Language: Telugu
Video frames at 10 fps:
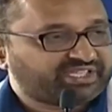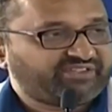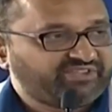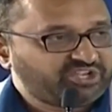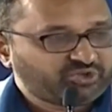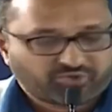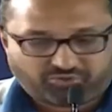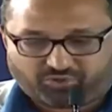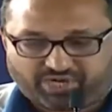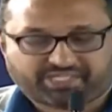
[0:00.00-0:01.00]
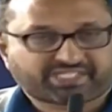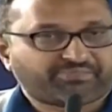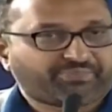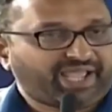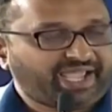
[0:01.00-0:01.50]
రెవెన్యూ వాటర్
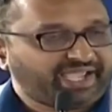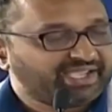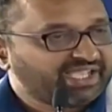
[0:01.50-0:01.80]
సప్లై